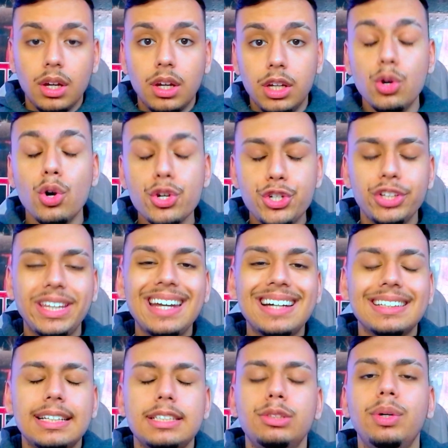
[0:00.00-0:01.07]
E hoje tem
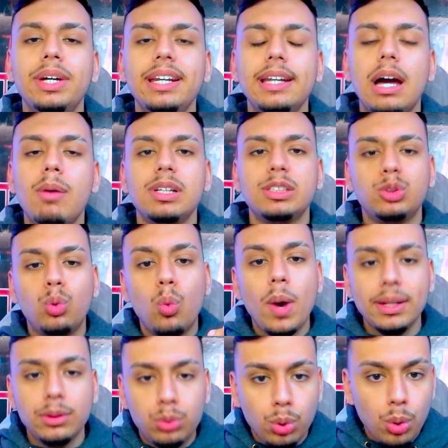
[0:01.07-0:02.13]
clássico Grenal às
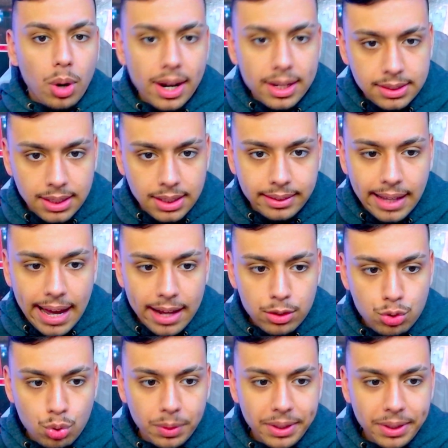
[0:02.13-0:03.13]
4 horas da tarde.